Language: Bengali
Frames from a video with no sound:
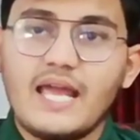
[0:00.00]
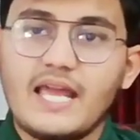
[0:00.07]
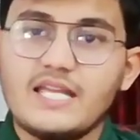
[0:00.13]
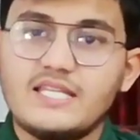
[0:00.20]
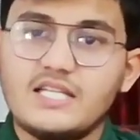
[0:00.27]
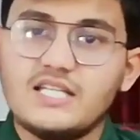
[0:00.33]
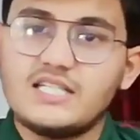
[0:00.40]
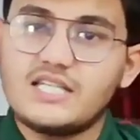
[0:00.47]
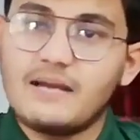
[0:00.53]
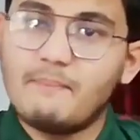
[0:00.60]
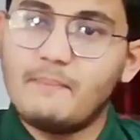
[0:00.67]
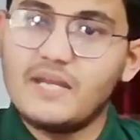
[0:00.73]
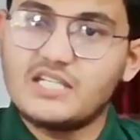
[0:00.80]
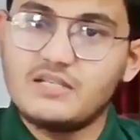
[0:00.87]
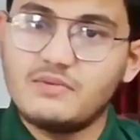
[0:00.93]
এই জিনিসটা
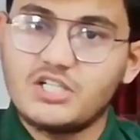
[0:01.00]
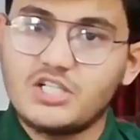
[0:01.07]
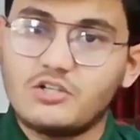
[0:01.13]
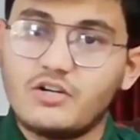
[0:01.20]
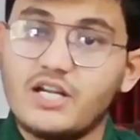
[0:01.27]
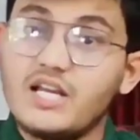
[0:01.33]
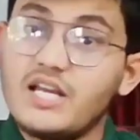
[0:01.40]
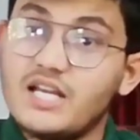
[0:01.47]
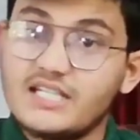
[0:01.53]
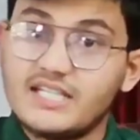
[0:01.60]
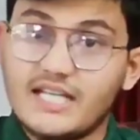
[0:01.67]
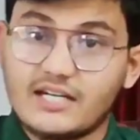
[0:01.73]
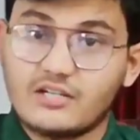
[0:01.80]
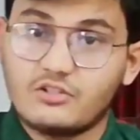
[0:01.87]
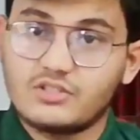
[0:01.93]
বেশি বেশি করে
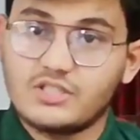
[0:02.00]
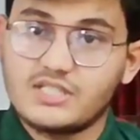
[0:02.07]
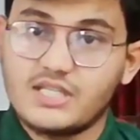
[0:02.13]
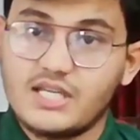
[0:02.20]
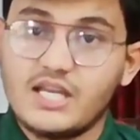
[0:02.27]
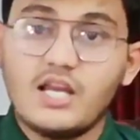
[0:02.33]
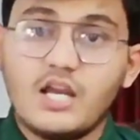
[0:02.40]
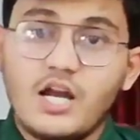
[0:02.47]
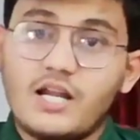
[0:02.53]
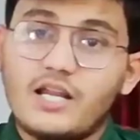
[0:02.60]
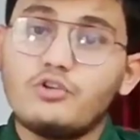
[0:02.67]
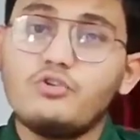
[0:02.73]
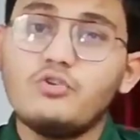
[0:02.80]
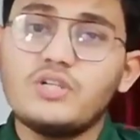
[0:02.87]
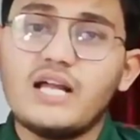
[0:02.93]
শেয়ার করতেছে
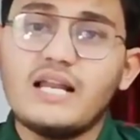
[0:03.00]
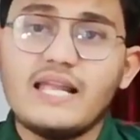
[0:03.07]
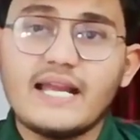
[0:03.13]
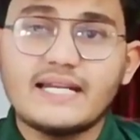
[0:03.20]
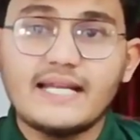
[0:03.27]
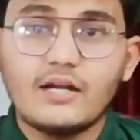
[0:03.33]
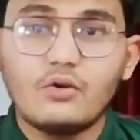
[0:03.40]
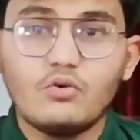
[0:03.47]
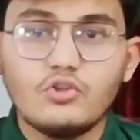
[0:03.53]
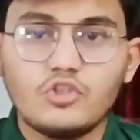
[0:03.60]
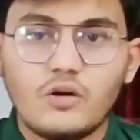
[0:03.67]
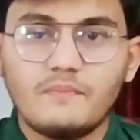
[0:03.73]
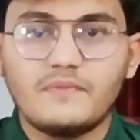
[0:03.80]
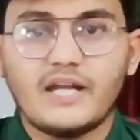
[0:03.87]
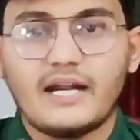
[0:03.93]
এটা টোটালি একটা
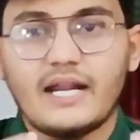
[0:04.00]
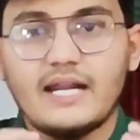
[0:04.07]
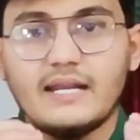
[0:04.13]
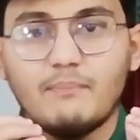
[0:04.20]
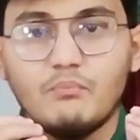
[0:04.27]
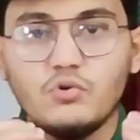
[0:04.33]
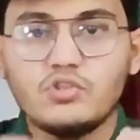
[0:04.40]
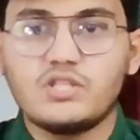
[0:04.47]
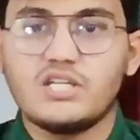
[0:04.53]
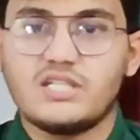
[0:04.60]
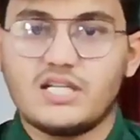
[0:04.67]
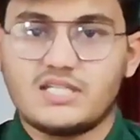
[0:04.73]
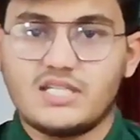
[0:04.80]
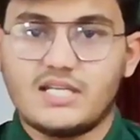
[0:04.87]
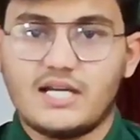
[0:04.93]
গুজব তারা এটা বুঝতেই
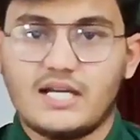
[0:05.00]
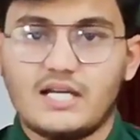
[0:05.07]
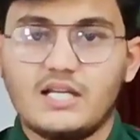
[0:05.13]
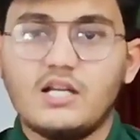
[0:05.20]
চাচ্ছে না